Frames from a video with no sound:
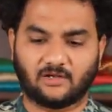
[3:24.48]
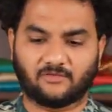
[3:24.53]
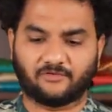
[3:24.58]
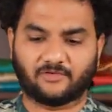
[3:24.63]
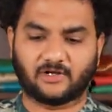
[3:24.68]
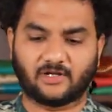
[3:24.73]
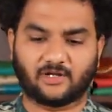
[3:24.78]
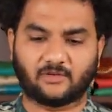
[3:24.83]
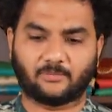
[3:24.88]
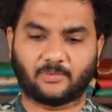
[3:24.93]

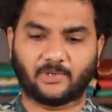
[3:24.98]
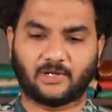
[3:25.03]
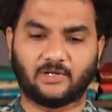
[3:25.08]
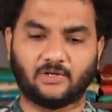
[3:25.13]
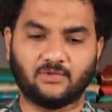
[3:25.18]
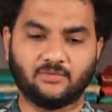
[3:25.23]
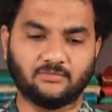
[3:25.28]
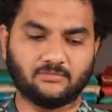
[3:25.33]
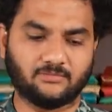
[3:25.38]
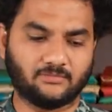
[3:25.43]
ఎలిఫెంట్
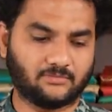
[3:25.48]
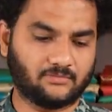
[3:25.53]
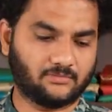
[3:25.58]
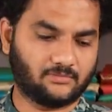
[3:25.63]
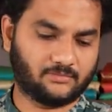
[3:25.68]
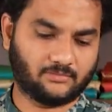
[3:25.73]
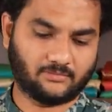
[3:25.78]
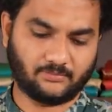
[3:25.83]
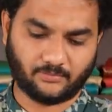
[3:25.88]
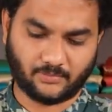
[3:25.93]
పళ్ళు
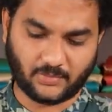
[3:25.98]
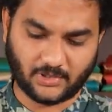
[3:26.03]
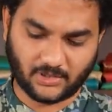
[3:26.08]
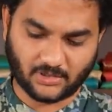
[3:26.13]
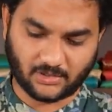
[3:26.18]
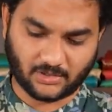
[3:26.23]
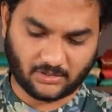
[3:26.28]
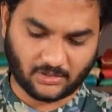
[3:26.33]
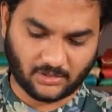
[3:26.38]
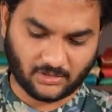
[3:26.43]

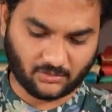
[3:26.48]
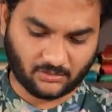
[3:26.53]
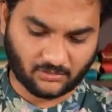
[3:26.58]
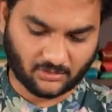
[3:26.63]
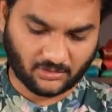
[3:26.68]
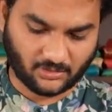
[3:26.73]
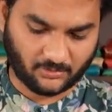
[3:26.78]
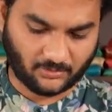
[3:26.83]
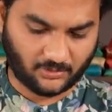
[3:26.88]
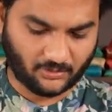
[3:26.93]
పింక్
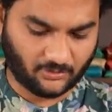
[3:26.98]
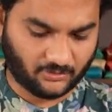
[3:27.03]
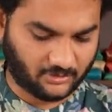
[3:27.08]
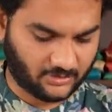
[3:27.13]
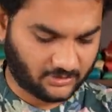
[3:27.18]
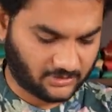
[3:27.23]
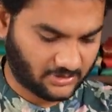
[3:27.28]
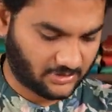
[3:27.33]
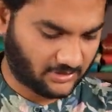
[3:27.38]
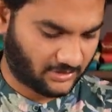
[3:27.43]
అనుకుంటా బ్లౌజ్
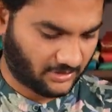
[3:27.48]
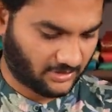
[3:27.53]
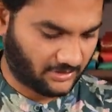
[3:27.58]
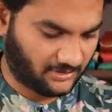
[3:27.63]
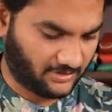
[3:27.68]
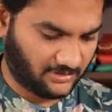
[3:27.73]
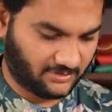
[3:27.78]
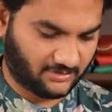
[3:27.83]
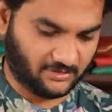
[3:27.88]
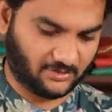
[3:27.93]
వచ్చేది నాకు
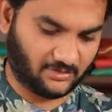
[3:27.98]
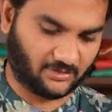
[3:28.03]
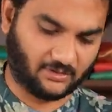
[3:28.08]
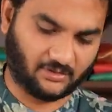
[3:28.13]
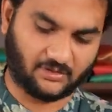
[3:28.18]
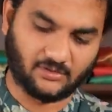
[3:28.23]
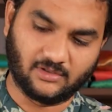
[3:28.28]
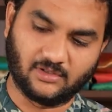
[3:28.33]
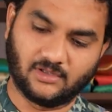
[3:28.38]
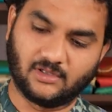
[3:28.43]
తెలిసిన
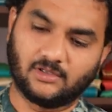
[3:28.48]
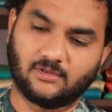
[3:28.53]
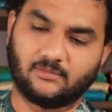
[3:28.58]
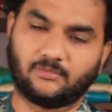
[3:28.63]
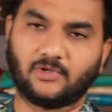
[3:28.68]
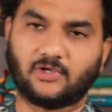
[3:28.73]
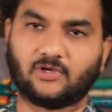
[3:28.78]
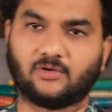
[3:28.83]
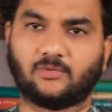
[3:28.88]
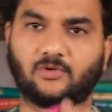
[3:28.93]

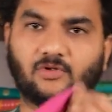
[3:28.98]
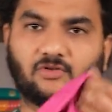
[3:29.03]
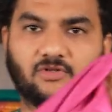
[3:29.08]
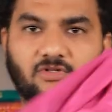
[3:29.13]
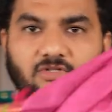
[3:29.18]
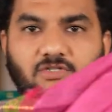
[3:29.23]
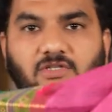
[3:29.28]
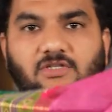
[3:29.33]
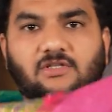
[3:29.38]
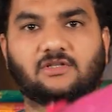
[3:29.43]
పింక్ బ్లౌజ్
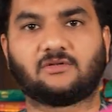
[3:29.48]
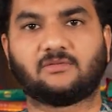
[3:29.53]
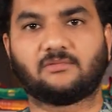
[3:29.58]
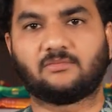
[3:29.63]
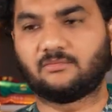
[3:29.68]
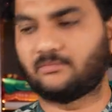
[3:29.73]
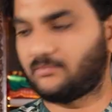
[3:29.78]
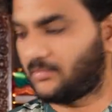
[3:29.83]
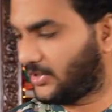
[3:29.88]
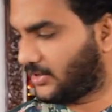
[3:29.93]
వచ్చింది
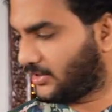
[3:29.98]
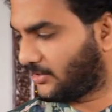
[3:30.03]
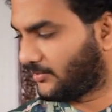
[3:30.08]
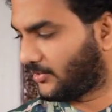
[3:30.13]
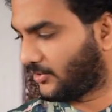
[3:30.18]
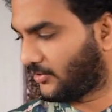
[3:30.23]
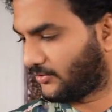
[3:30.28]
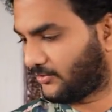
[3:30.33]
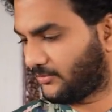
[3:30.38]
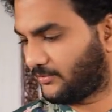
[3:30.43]
పింక్
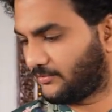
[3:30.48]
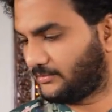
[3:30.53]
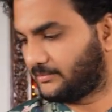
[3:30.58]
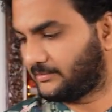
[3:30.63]
బ్లౌజ్